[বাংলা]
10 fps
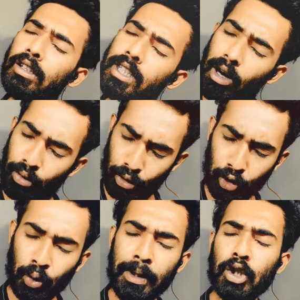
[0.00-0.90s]
যাও
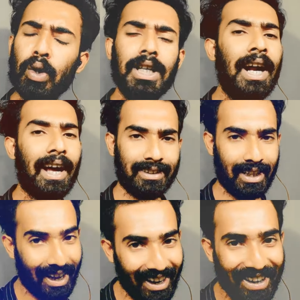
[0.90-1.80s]
তুমি সোজা রাস্তা
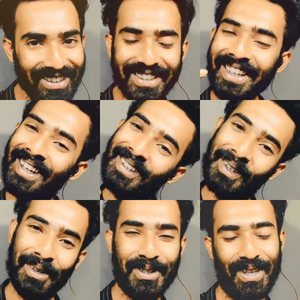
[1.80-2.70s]
দেখা যাচ্ছে
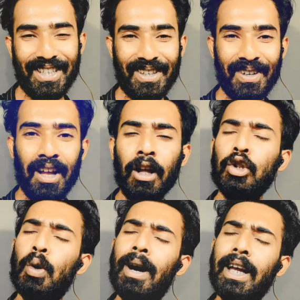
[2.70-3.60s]
তুমি চলে যাও
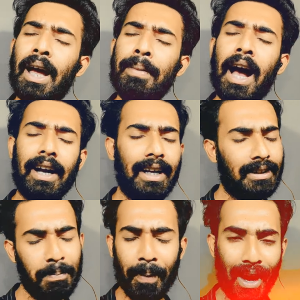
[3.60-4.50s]
তোমাকে আমি
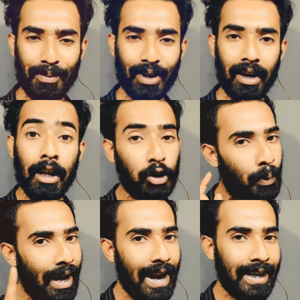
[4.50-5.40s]
আটকাতে পারবো না
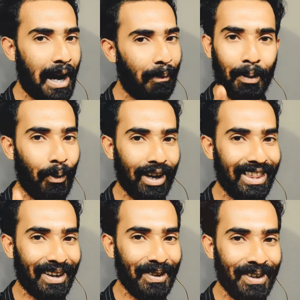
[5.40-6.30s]
তুমি এইটা একবার বলে
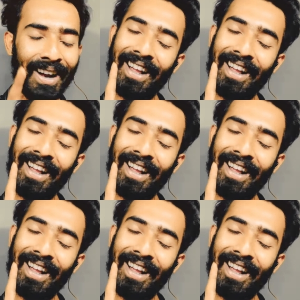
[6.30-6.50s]
দেখো